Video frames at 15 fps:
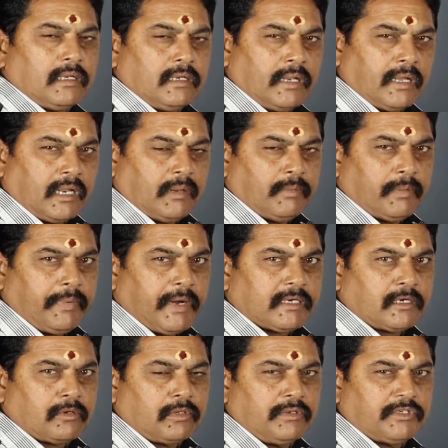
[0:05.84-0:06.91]
இன்றைக்கி நம்ம
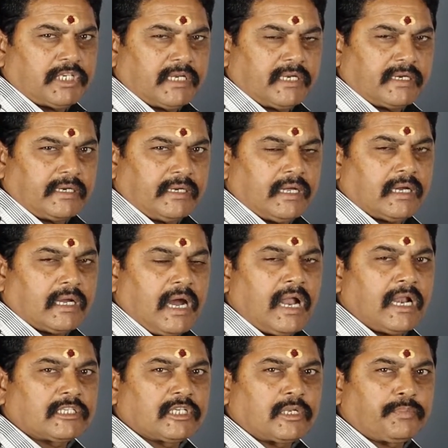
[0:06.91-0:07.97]
பார்க்கக்கூடிய விஷயம் என்னன்னா
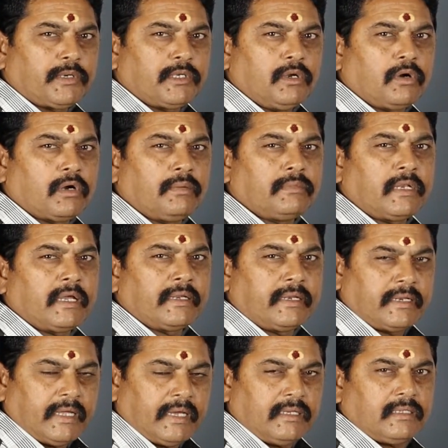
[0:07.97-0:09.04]
காலசர்ப்ப யோகம்னா
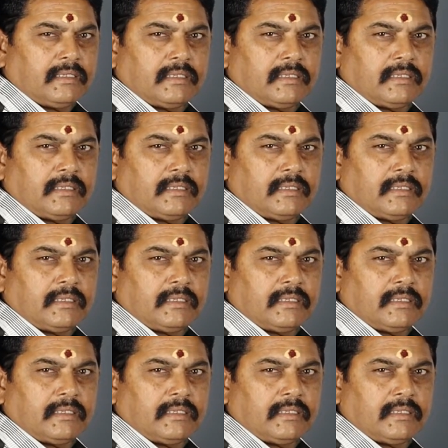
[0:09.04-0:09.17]
என்ன